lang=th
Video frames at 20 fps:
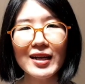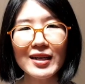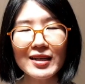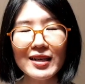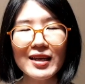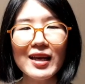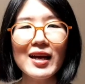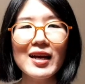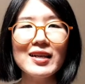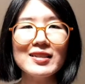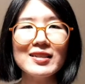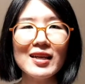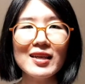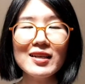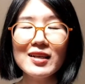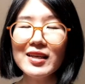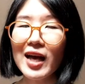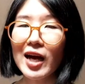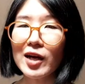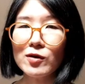เนี่ยถ้าเธ
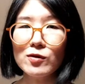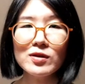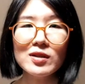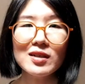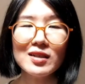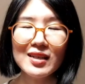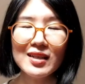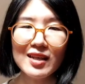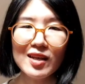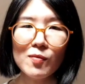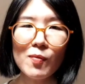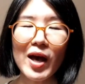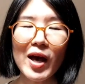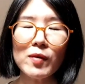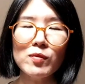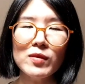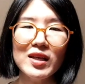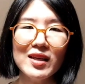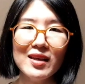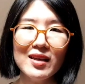ออยากรู้สึกดีๆแบบ
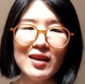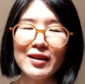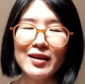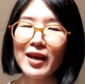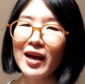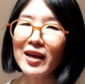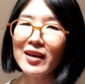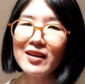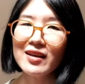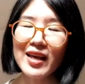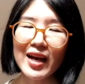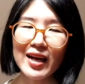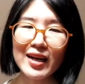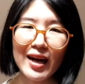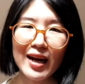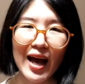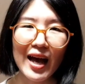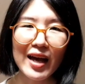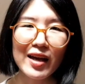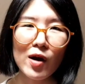นี้อีกถ้าเธออยาก
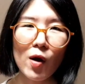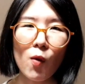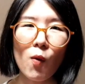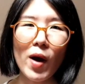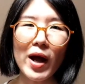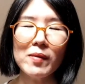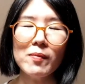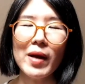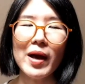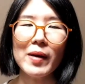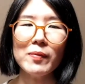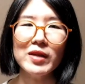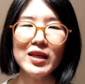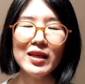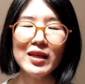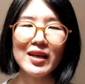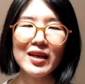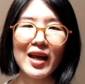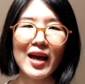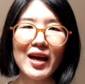ได้รางวัลแบบนี้
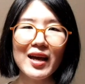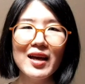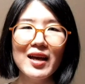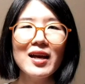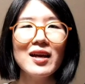อีกนะ